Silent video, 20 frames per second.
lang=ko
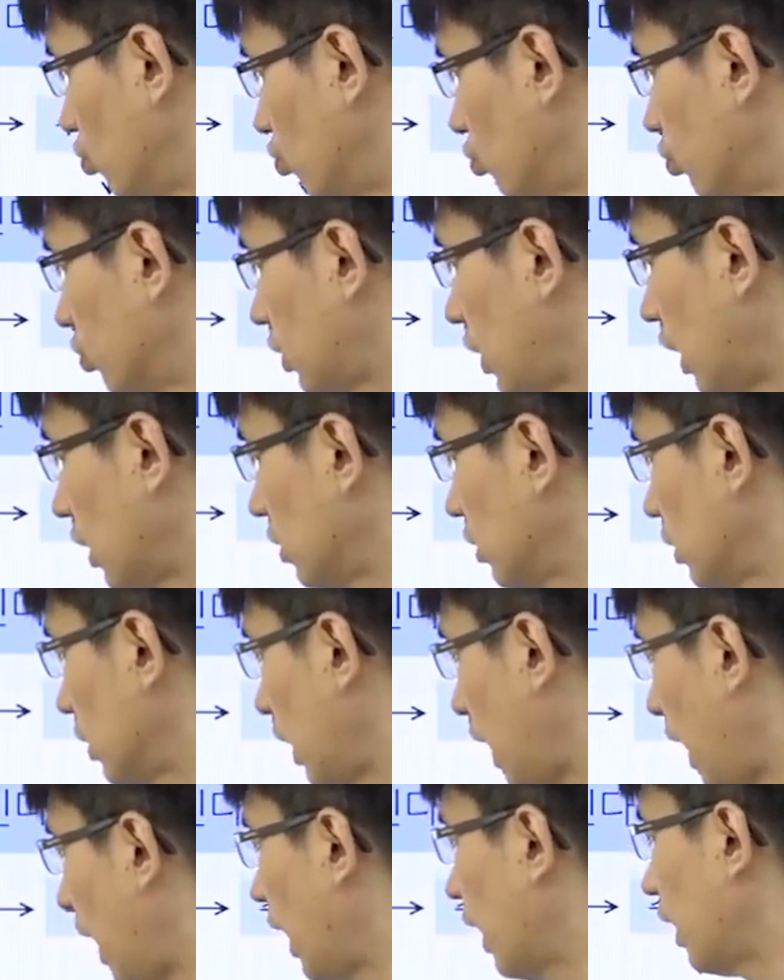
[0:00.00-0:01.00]
물가는
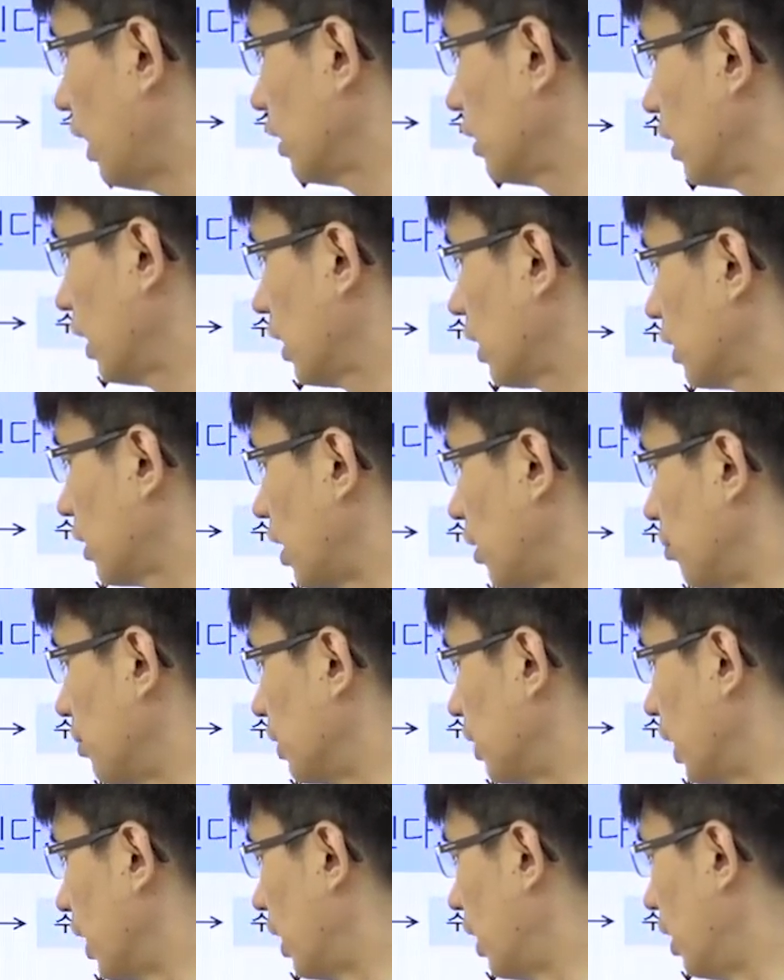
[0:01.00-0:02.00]
하락을 하게
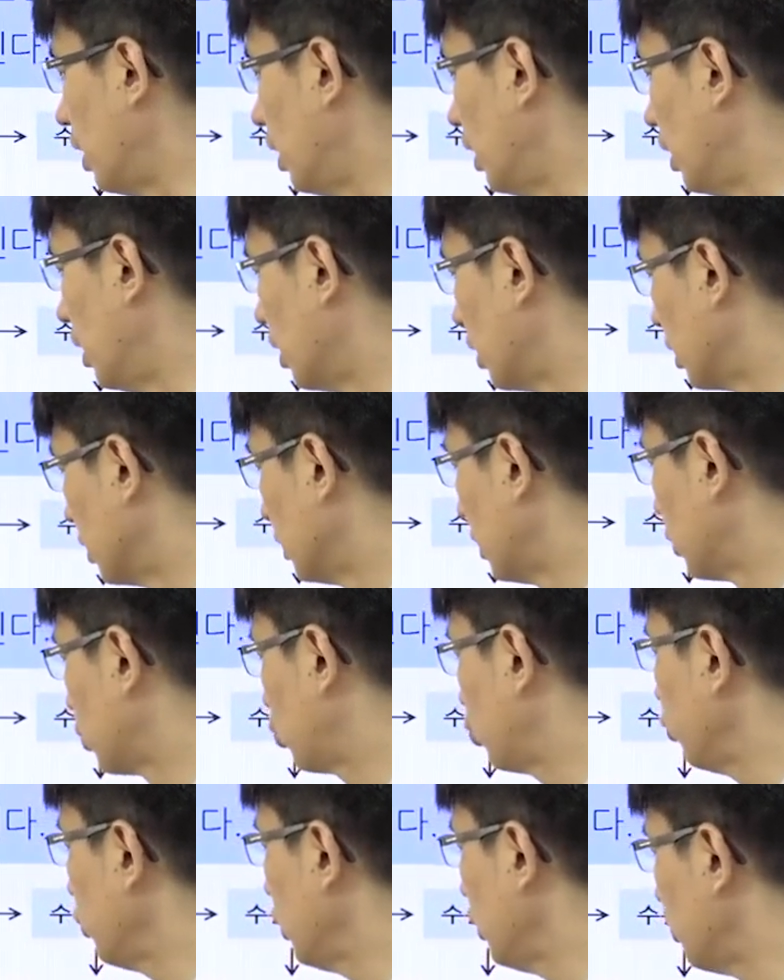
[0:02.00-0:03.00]
됩니다. 근데
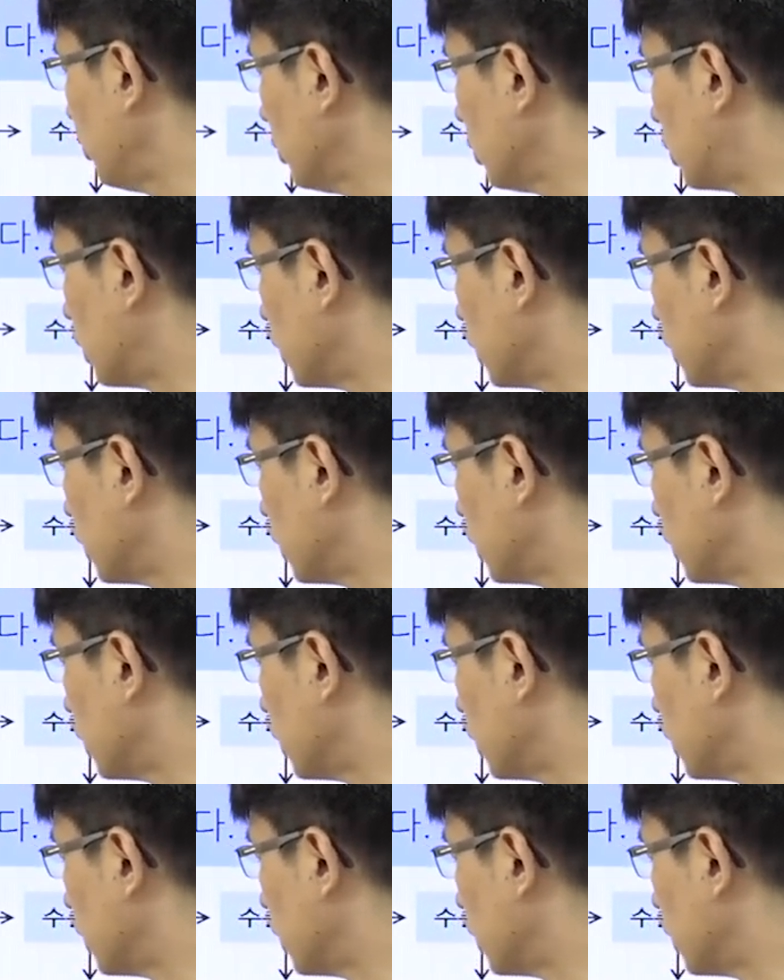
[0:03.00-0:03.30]
수입은